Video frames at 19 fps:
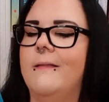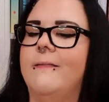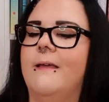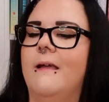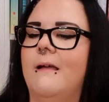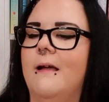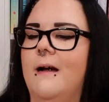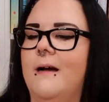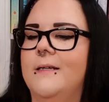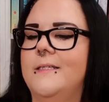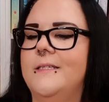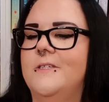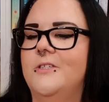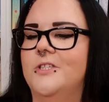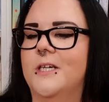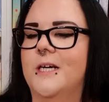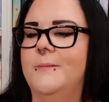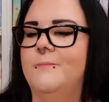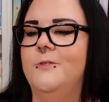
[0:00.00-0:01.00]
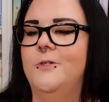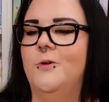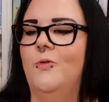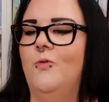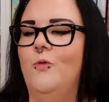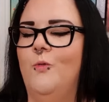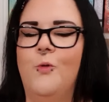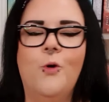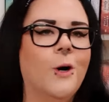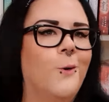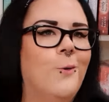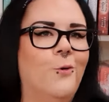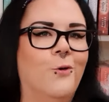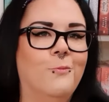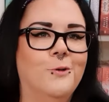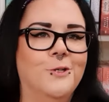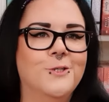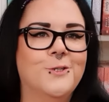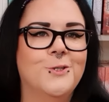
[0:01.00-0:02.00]
Der Guardian schreibt
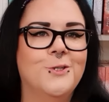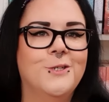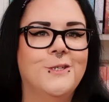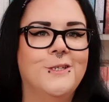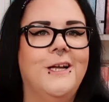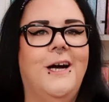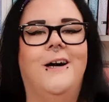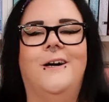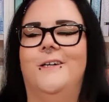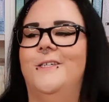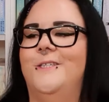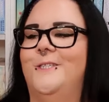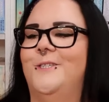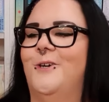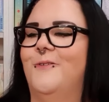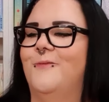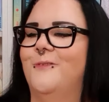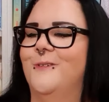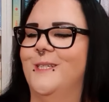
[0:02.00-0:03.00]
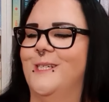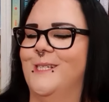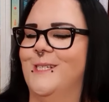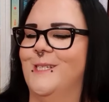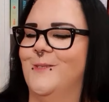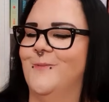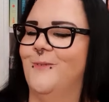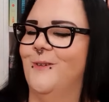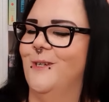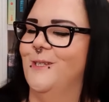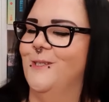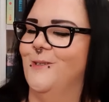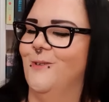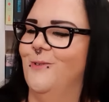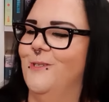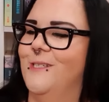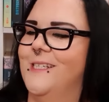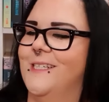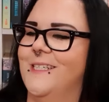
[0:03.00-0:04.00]
urkomisch. Ja, ich hoffe, dass das wirklich so
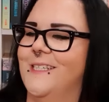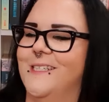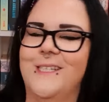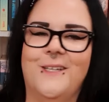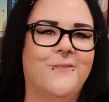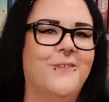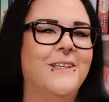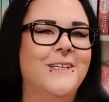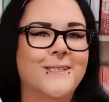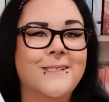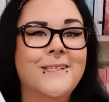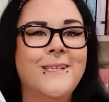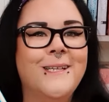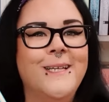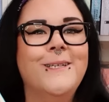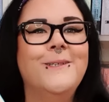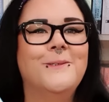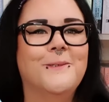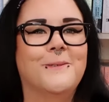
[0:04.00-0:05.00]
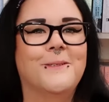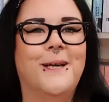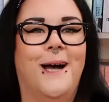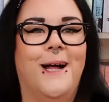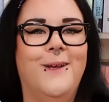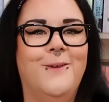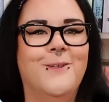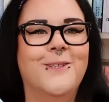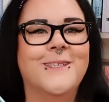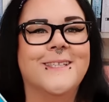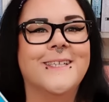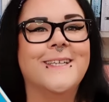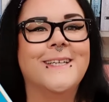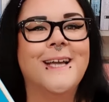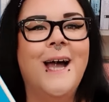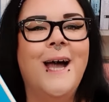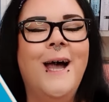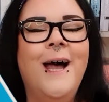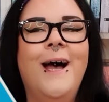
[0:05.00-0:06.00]
lustig ist. Ich finde, es klingt total
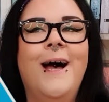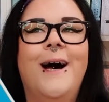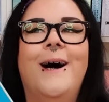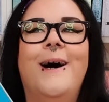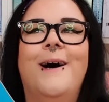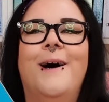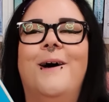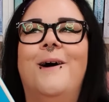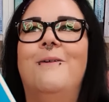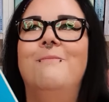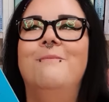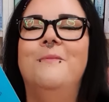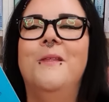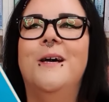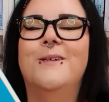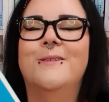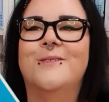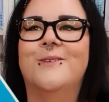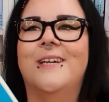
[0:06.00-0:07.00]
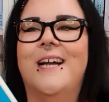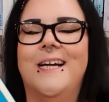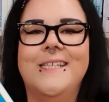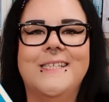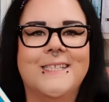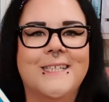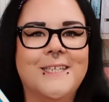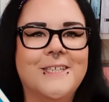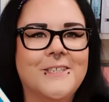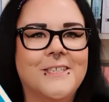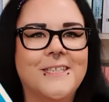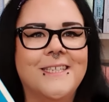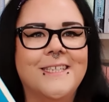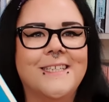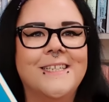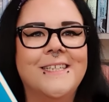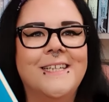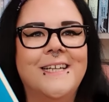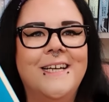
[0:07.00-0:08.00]
lustig. Ähm, so
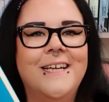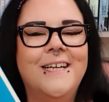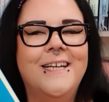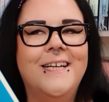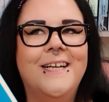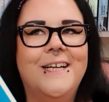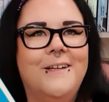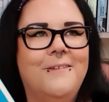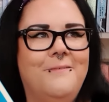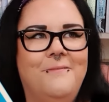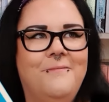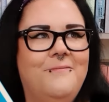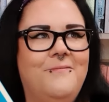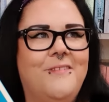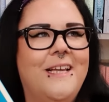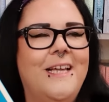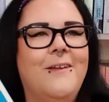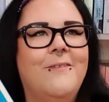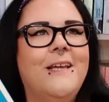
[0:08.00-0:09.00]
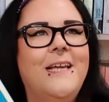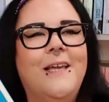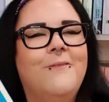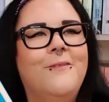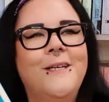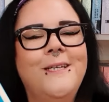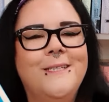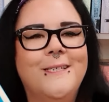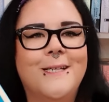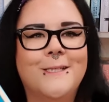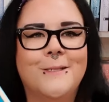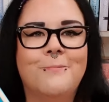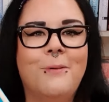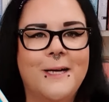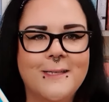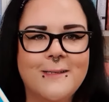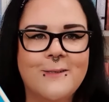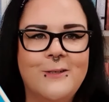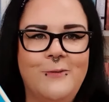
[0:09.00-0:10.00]
Geistergeschichten ich, ich finde, das
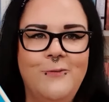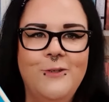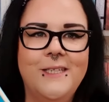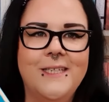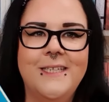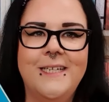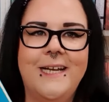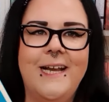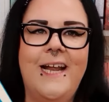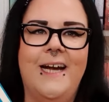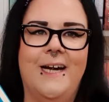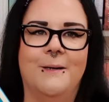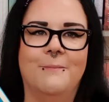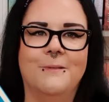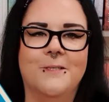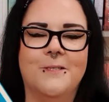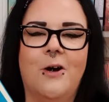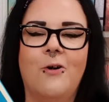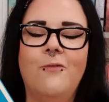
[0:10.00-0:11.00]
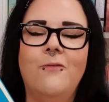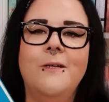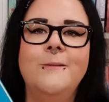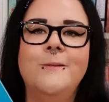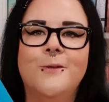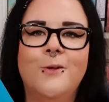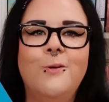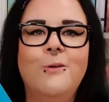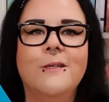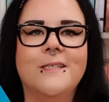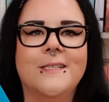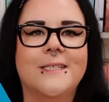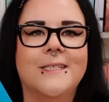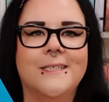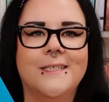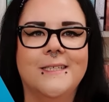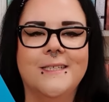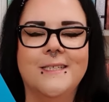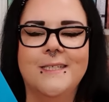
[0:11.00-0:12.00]
passt gut in den Herbst. Auch wenn es
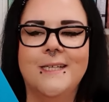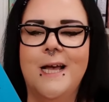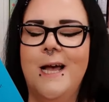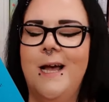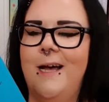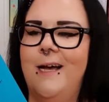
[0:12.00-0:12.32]
lustig ist,